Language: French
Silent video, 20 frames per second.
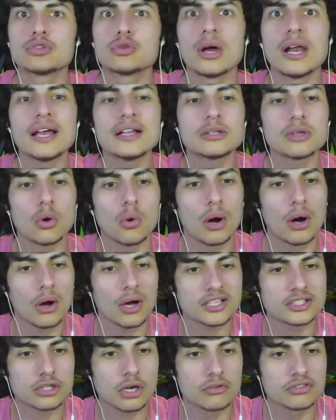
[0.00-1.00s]
les toilettes ou
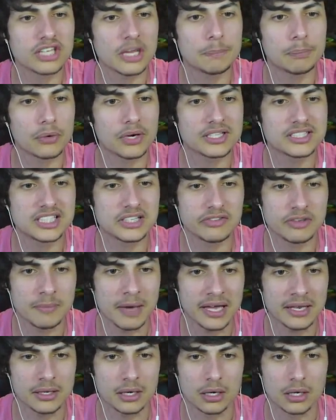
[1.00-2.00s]
alors est-ce que vous êtes pour les TV
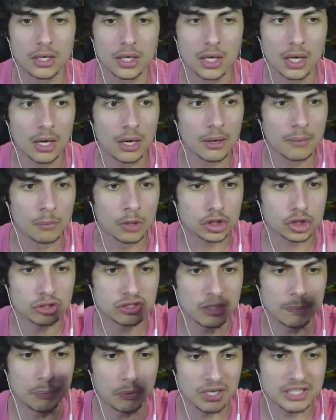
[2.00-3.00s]
Man moi je
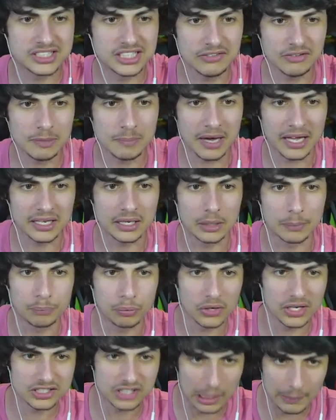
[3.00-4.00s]
suis pour les TV man,
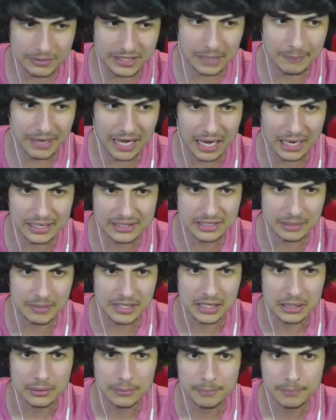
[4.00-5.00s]
pour les hommes caméra les
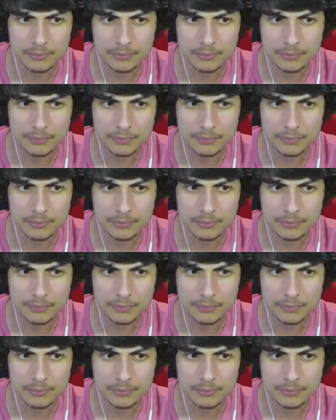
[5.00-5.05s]
amis.